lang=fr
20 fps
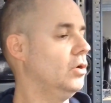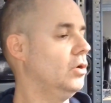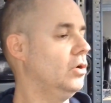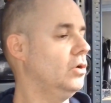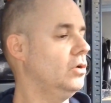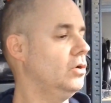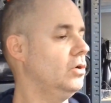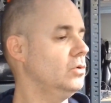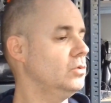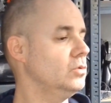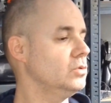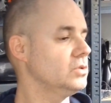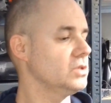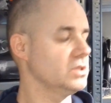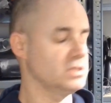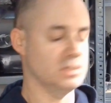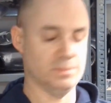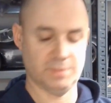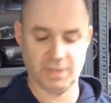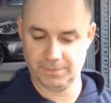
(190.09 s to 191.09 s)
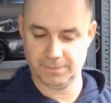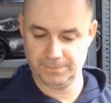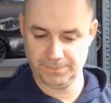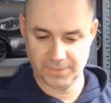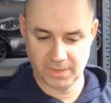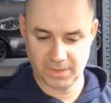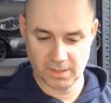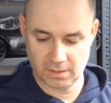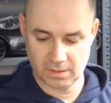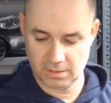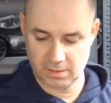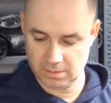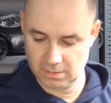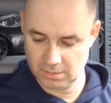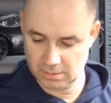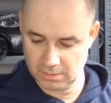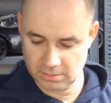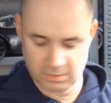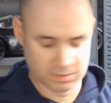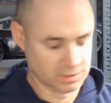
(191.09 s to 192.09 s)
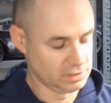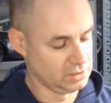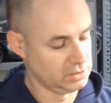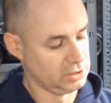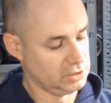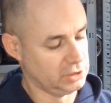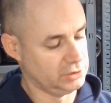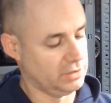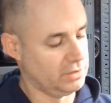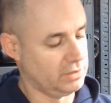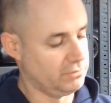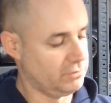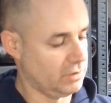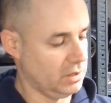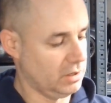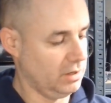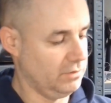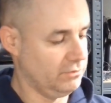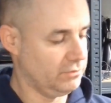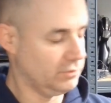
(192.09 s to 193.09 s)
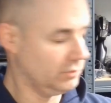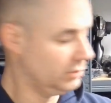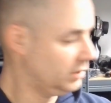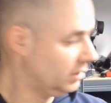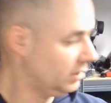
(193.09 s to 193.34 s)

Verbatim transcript: Oh, ça c'est bien. Je viens de voir, il me faut des